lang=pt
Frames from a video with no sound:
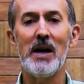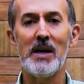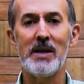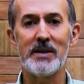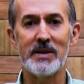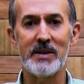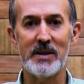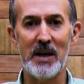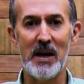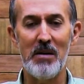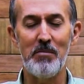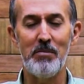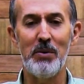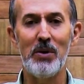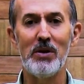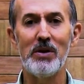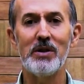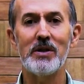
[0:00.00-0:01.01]

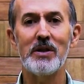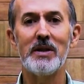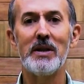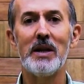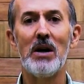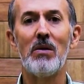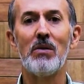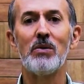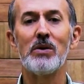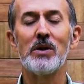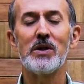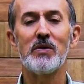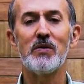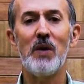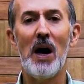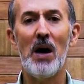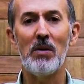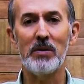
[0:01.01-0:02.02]
Exemplos Não Nos
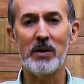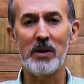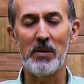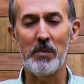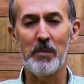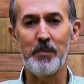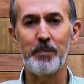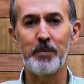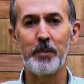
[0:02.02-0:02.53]
Faltam.